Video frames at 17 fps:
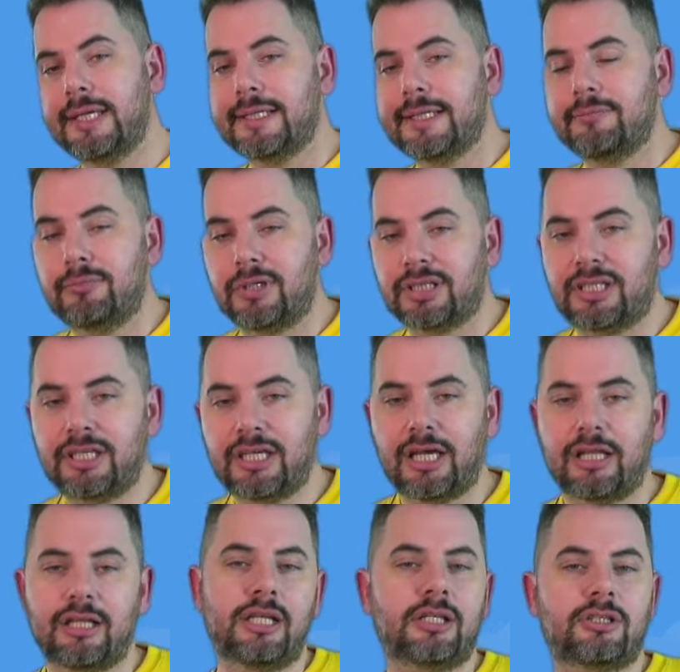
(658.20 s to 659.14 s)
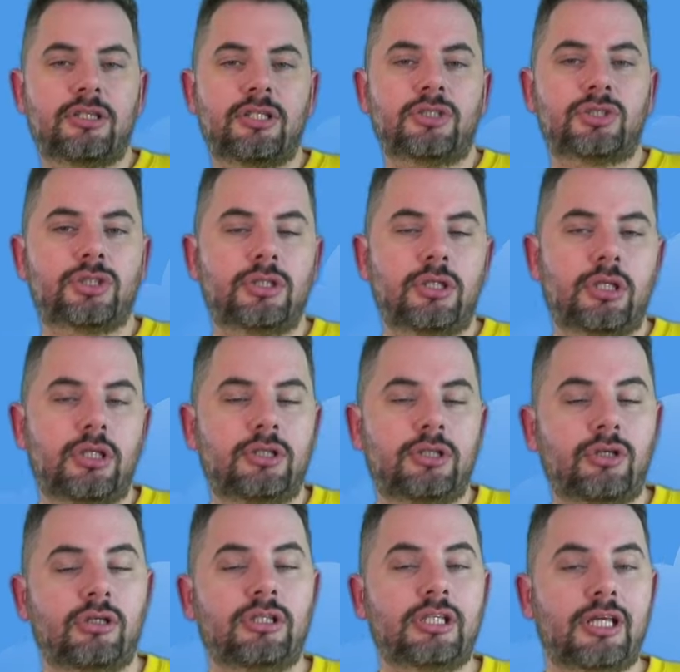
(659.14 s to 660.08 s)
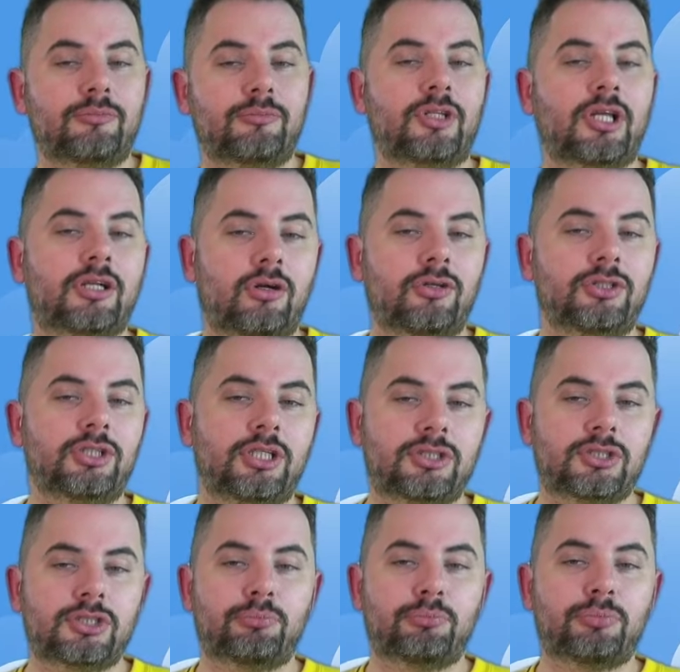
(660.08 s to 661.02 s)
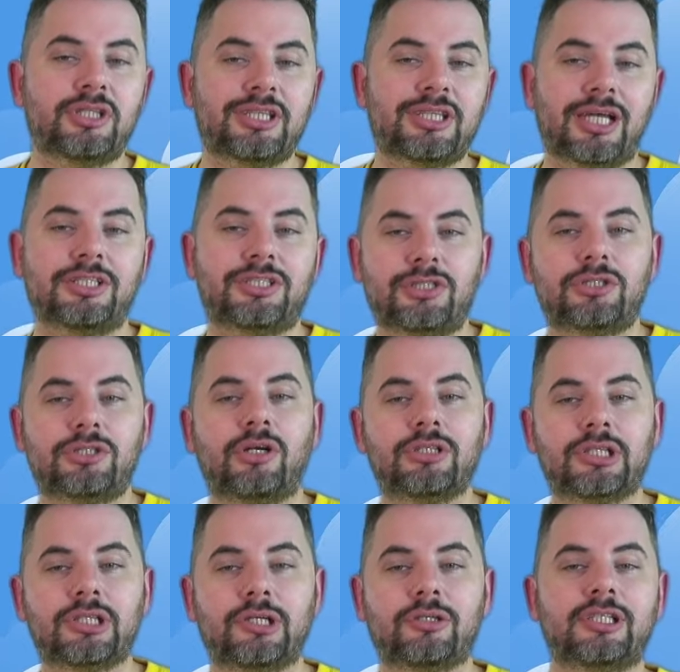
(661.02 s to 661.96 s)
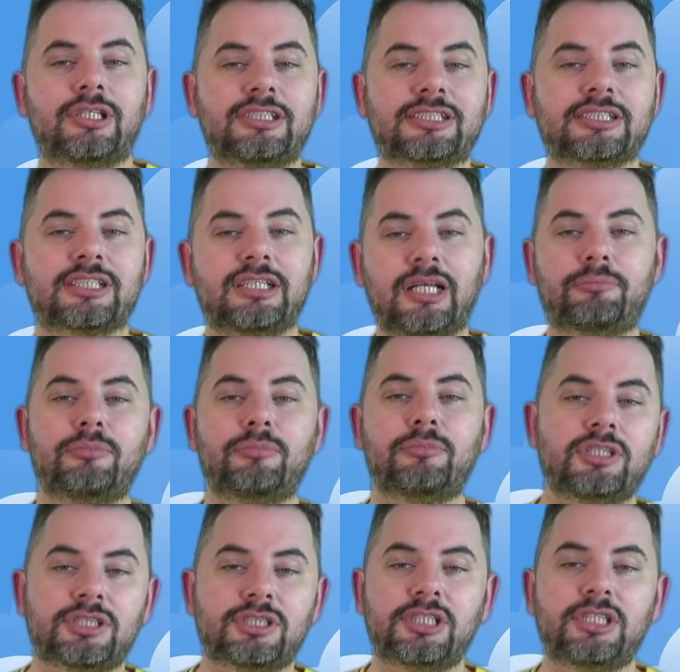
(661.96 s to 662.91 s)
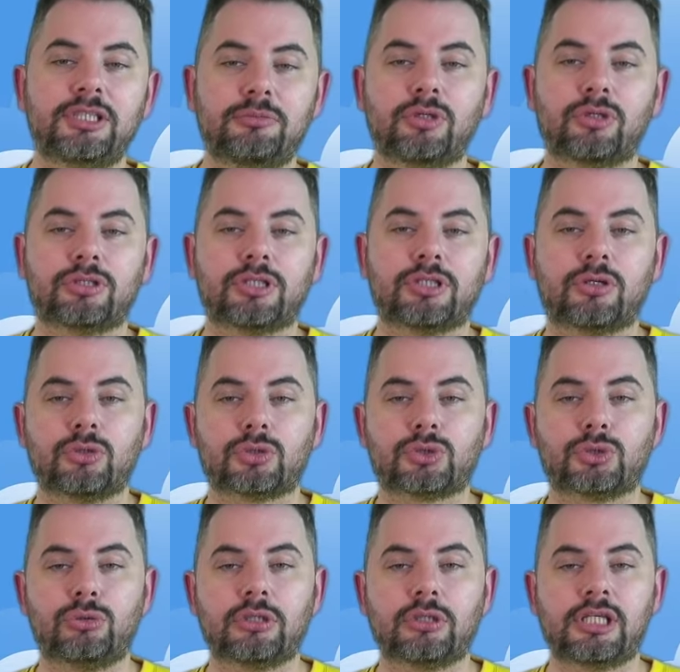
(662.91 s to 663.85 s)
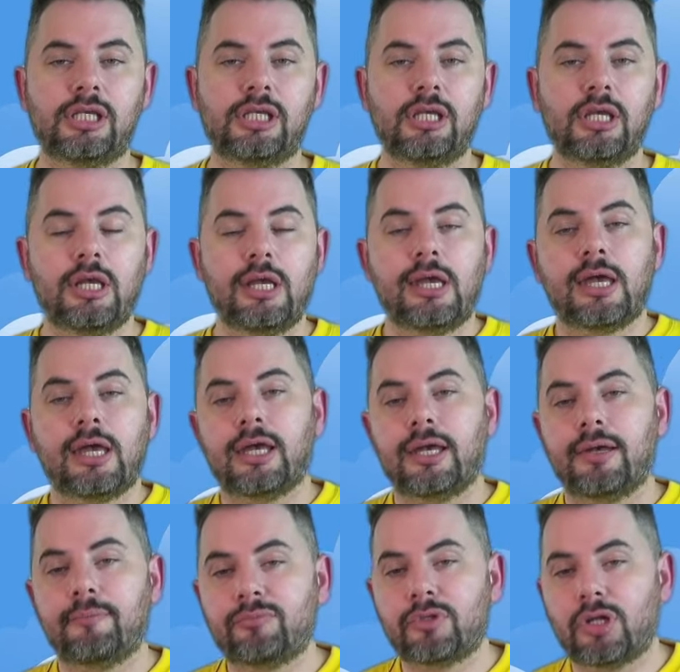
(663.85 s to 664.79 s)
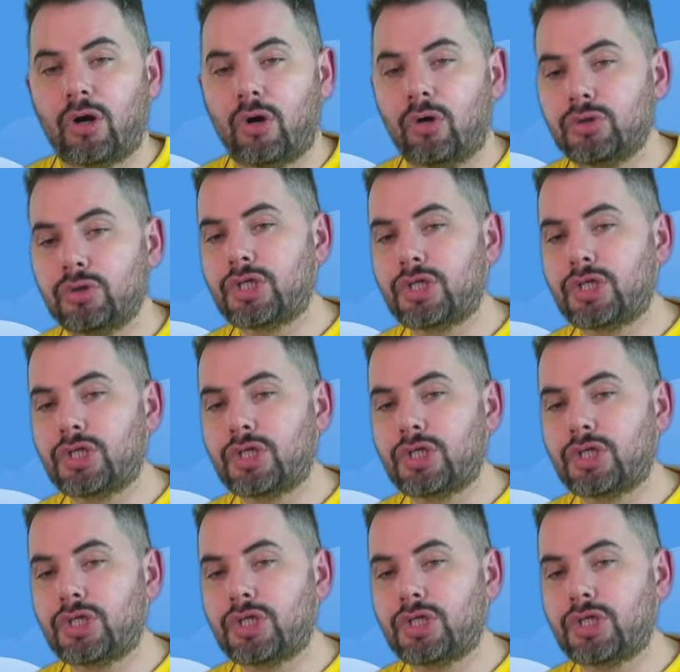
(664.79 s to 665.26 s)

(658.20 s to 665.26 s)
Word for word: materiale. Ja też e, dodam na koniec, że pytacie ciągle o ten sklep, między innymi o te koszulki. On się